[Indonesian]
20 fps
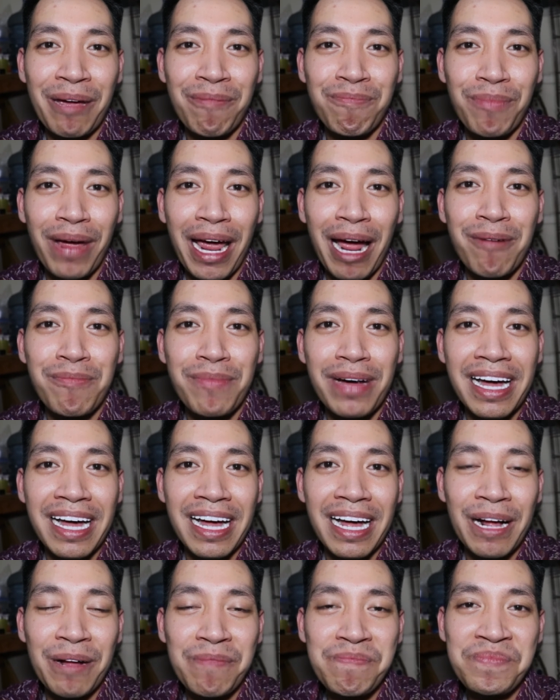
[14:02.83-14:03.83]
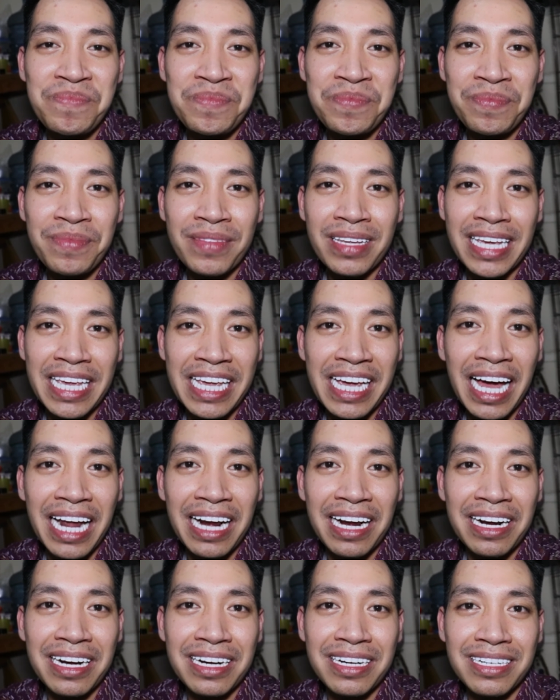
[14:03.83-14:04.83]
tempe sama
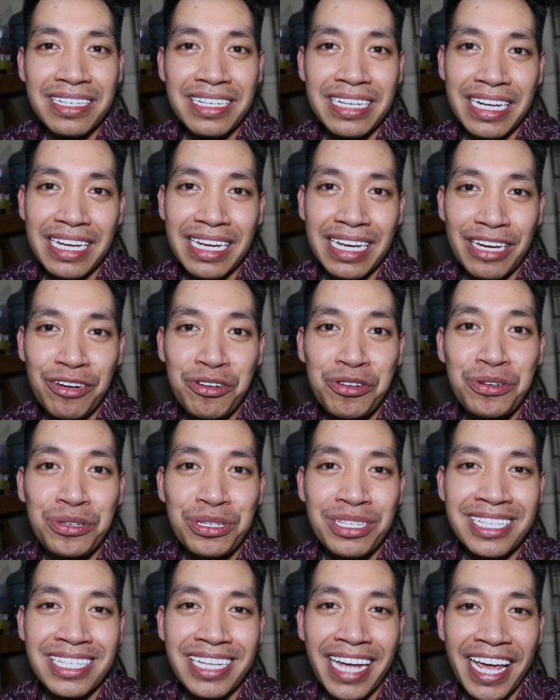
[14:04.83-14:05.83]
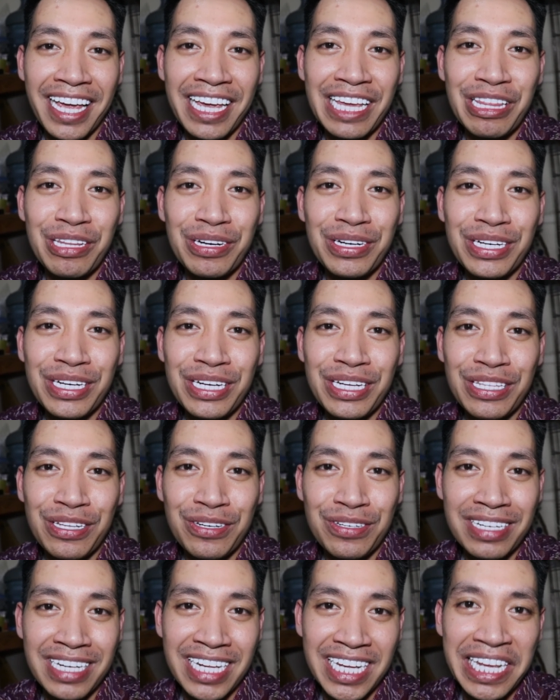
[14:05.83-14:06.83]
ikan dikukus kayak gitu
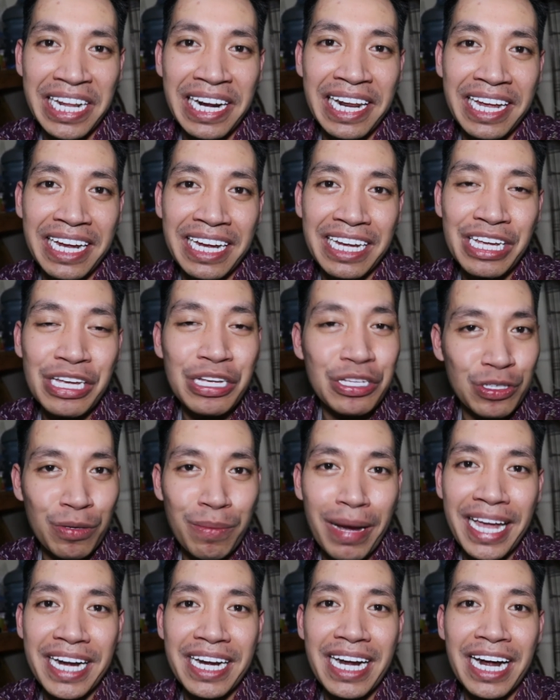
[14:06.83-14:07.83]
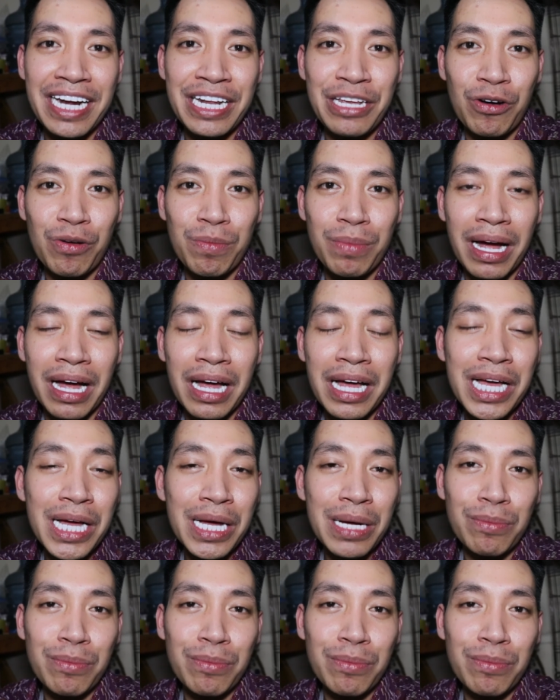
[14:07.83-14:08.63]
terus digiling cobain dah di rumah